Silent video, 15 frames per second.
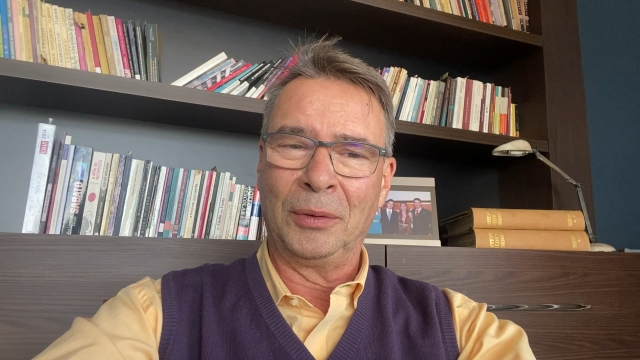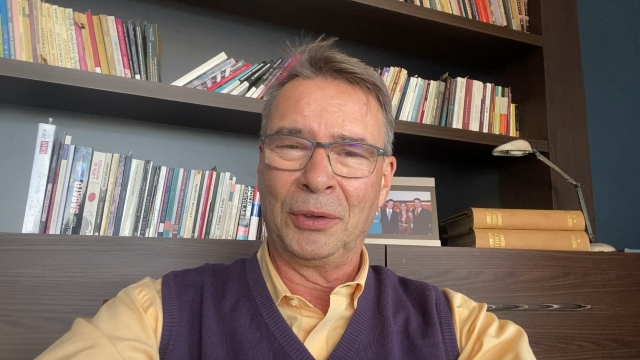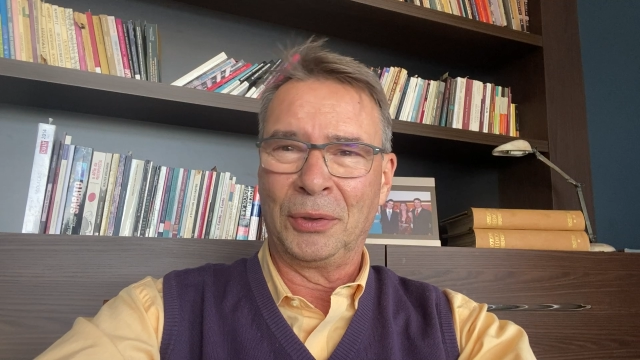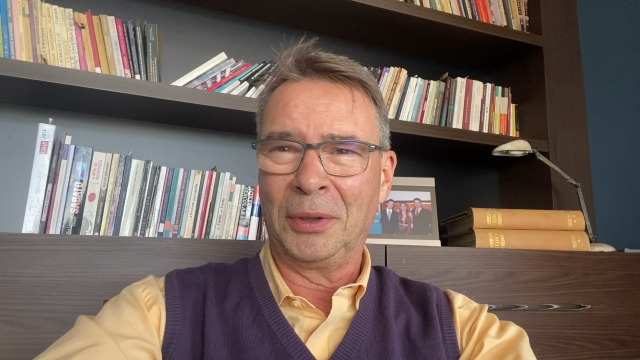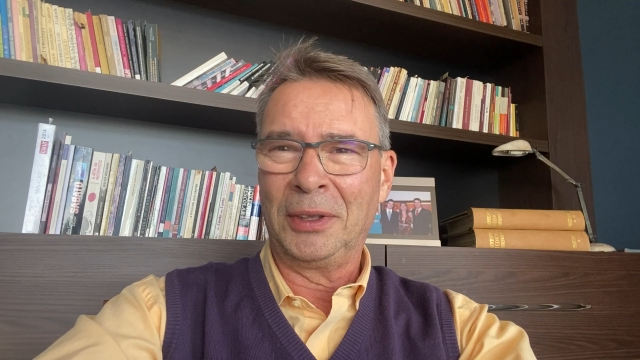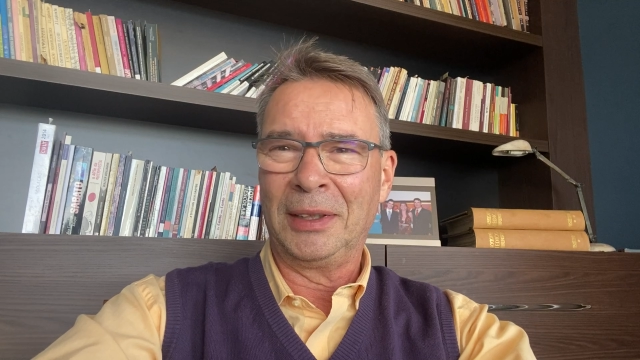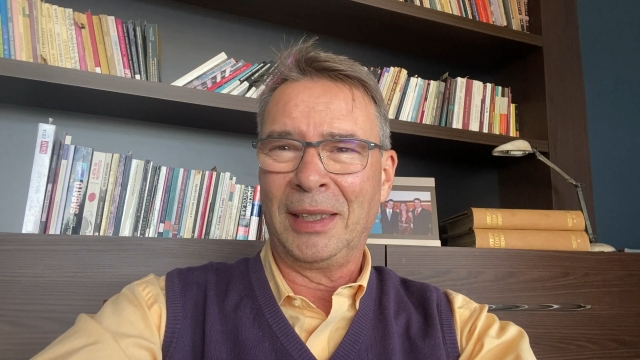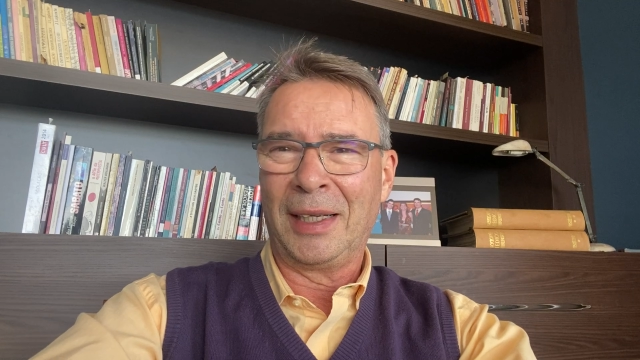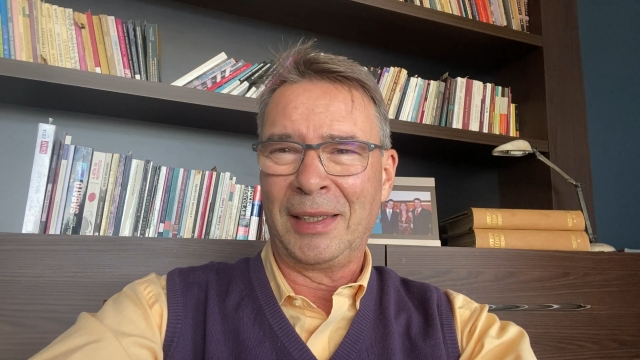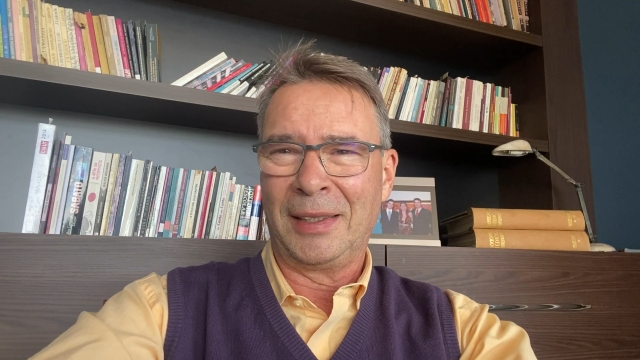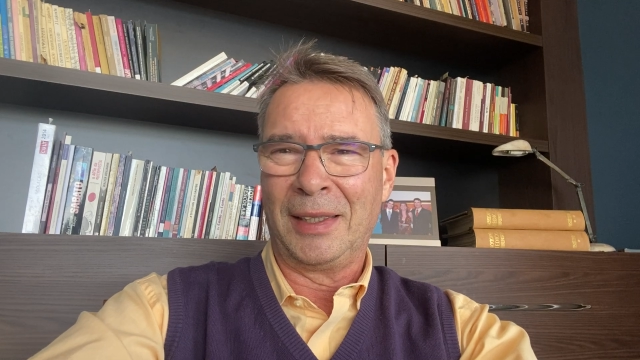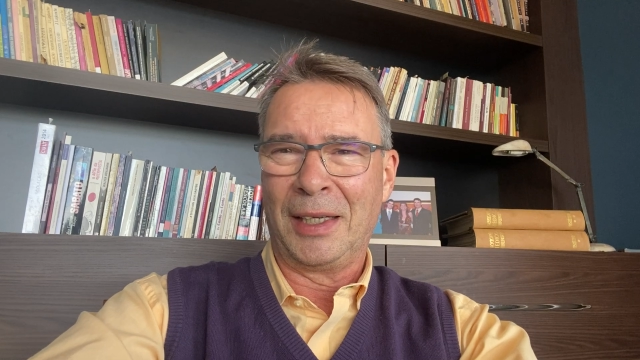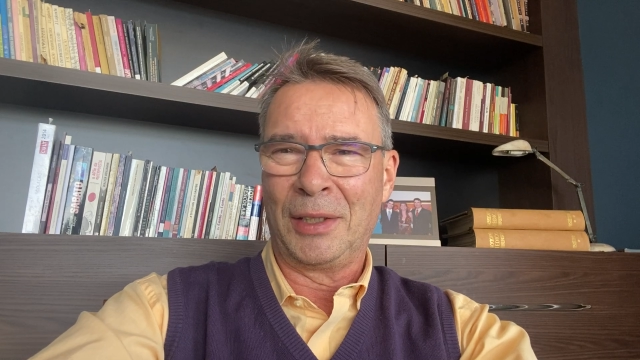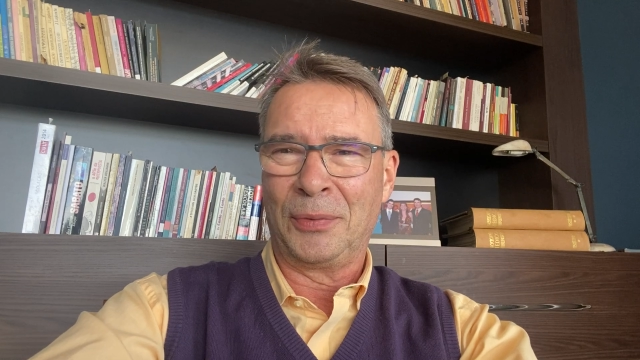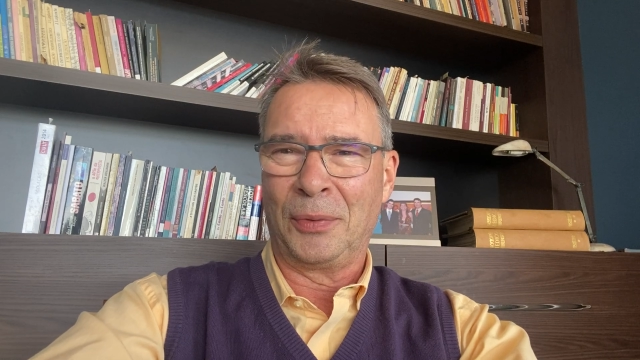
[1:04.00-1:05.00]
e
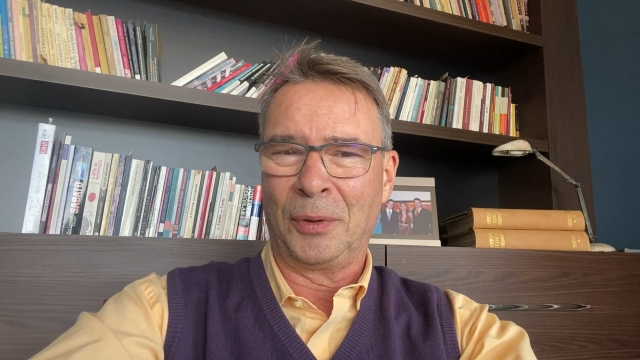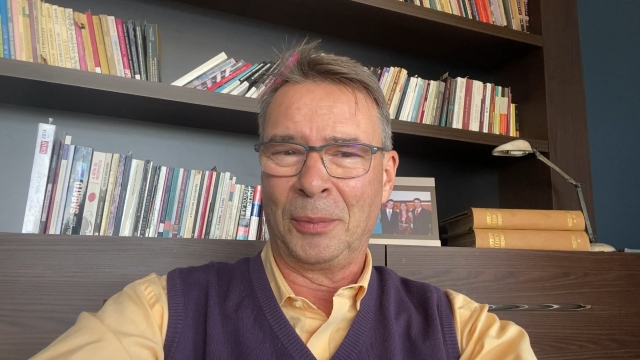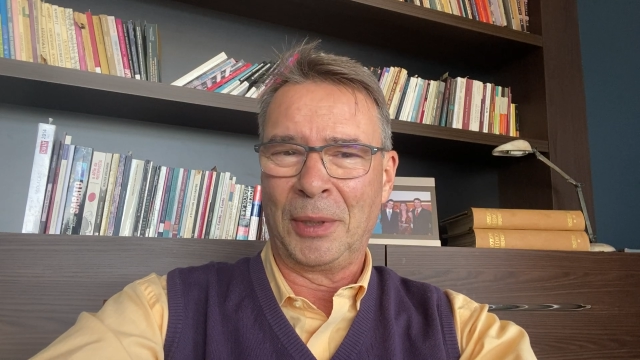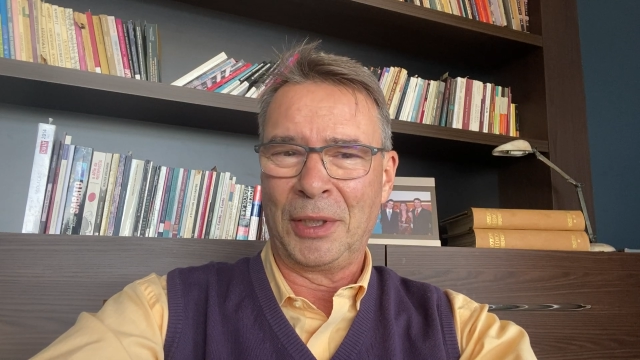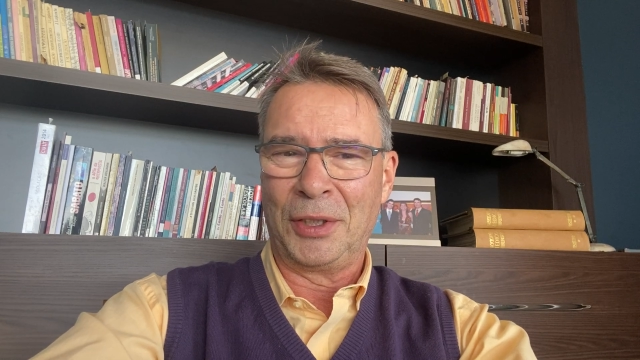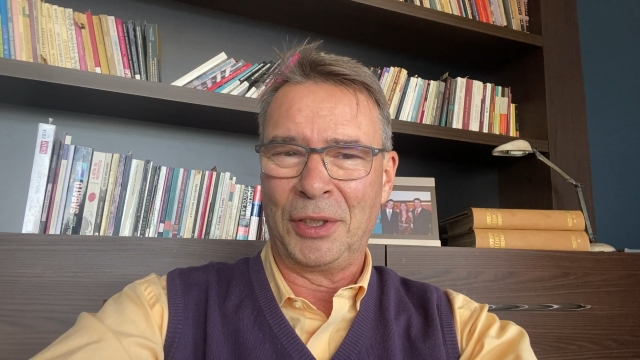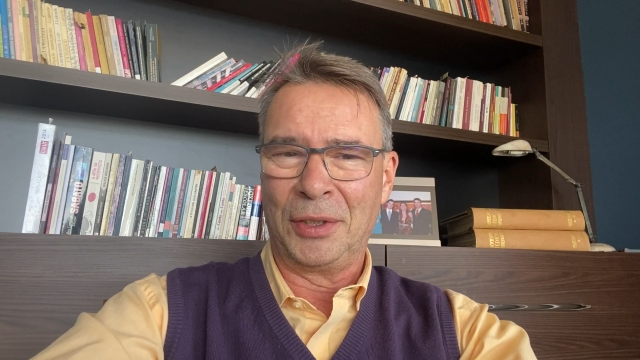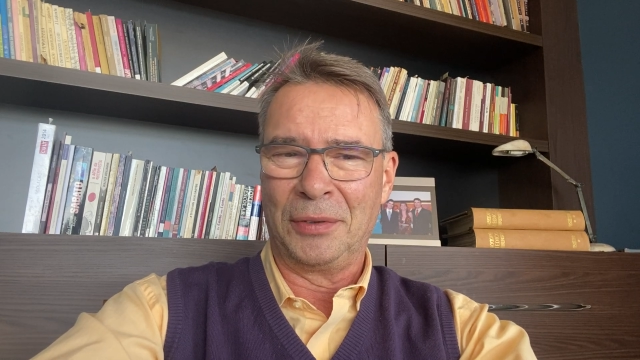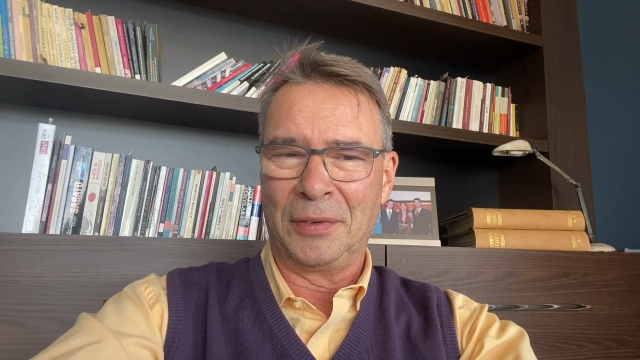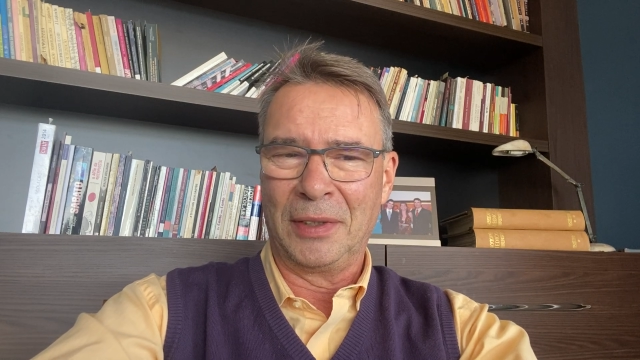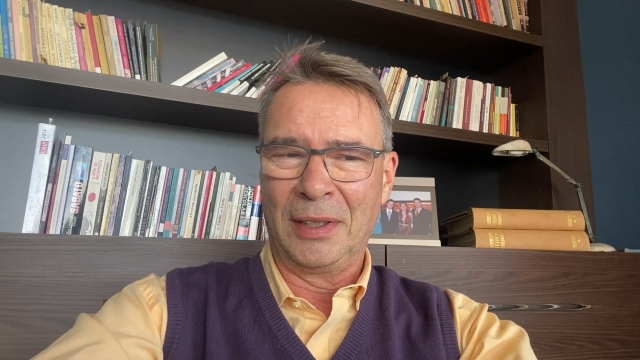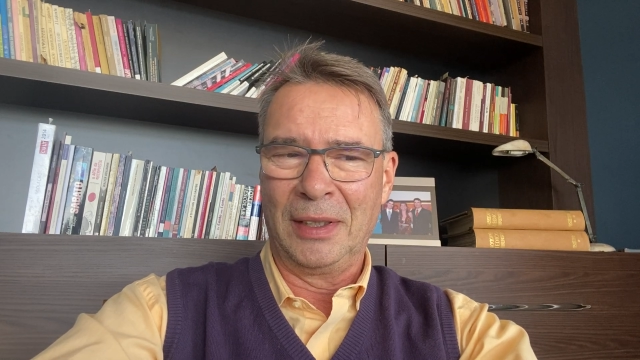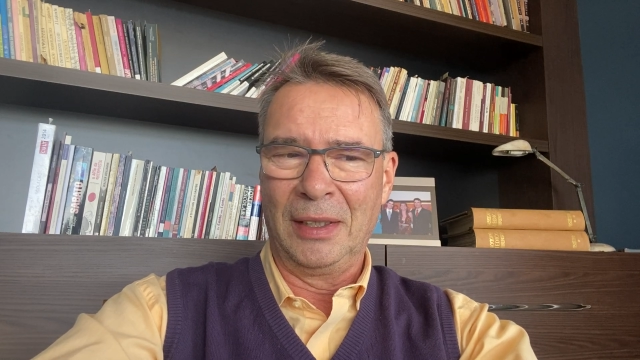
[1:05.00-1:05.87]
solidariedade formativa.